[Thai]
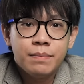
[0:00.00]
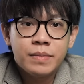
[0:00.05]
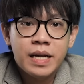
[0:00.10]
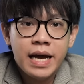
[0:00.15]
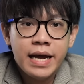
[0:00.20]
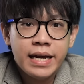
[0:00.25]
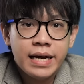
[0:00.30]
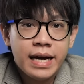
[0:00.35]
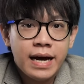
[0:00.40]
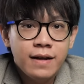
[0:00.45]
กำไร
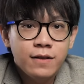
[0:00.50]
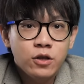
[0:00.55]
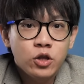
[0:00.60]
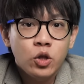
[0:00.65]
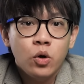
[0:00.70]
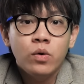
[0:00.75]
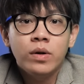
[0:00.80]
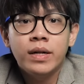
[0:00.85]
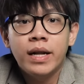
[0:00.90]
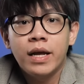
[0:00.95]
ขั้น
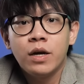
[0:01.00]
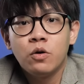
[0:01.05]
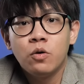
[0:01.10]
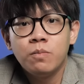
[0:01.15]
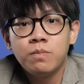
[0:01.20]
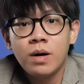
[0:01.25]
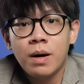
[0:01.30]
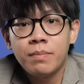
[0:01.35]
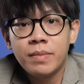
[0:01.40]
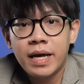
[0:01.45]
ต้นในง
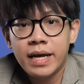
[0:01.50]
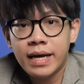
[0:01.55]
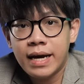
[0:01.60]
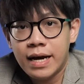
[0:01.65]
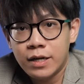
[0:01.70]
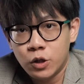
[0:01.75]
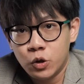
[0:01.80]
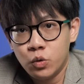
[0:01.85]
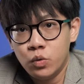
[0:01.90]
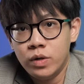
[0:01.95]
บกำไร
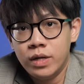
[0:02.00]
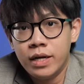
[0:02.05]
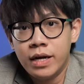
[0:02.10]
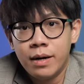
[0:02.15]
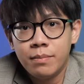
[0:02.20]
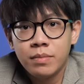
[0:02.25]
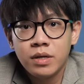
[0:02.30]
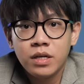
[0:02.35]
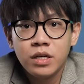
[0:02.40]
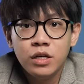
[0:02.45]
ขาดทุนนะ
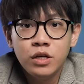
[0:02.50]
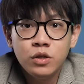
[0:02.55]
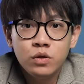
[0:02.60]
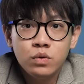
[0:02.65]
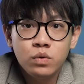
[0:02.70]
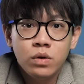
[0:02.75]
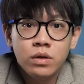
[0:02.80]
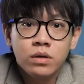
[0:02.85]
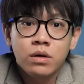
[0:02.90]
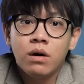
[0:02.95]
ครับคือ
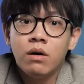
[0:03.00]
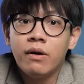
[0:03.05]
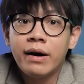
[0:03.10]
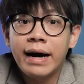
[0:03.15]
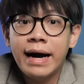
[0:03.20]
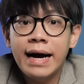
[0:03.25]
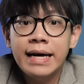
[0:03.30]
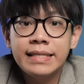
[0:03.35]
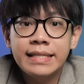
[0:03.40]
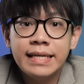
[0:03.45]
ส่วนของ
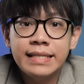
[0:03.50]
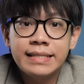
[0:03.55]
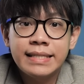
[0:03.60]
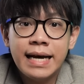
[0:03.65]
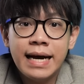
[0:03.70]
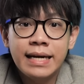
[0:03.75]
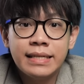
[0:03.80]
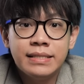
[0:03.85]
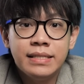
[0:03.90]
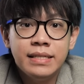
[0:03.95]
ค่าใช้
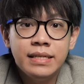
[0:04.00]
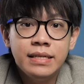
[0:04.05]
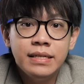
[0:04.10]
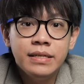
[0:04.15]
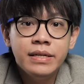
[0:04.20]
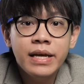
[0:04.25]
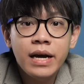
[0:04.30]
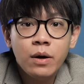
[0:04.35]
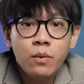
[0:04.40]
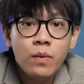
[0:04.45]
จ่ายที่
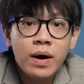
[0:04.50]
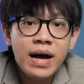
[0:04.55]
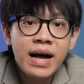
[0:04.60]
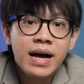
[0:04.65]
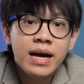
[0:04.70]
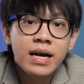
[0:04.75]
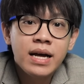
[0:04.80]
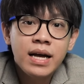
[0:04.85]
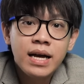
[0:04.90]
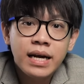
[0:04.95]
เรียกว่า
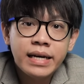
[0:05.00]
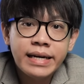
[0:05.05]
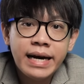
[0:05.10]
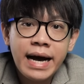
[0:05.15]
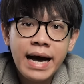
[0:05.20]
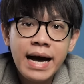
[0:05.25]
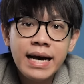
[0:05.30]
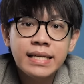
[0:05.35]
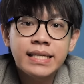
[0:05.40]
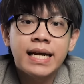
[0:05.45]

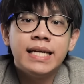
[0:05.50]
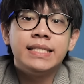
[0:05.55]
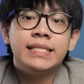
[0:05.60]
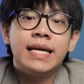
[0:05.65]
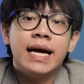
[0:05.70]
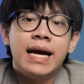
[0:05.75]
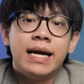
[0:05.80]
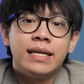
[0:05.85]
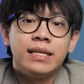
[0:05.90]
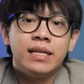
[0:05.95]
ค่าใช้
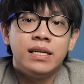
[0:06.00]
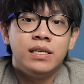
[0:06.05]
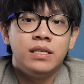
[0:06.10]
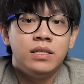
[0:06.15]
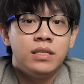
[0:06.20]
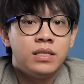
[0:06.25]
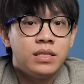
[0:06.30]
จ่ายใน